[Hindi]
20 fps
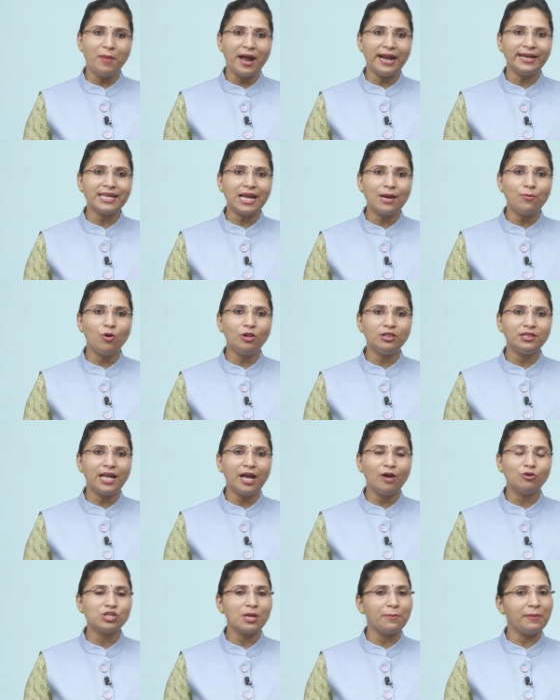बैट क्या बोलता
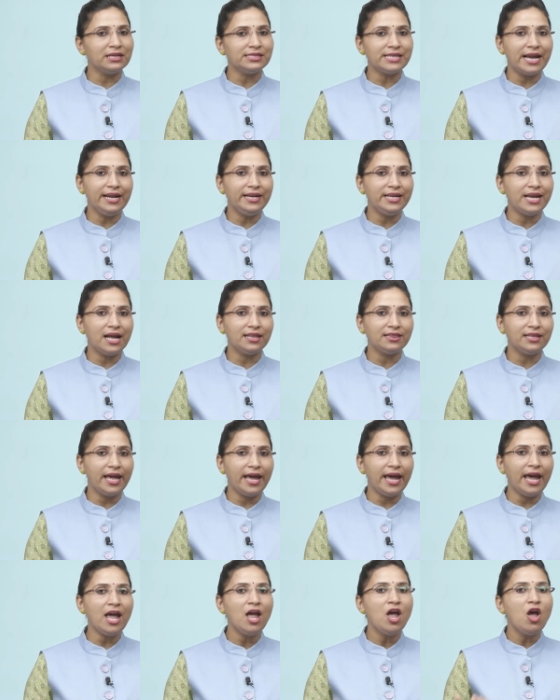है उसके पास आइडिया आता
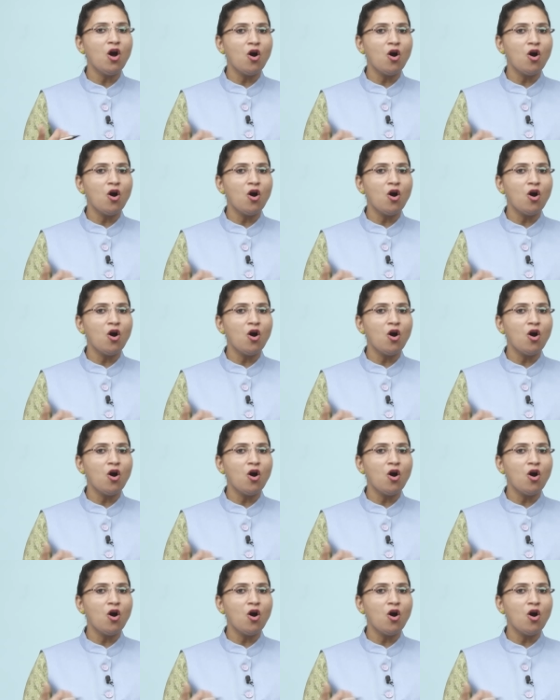है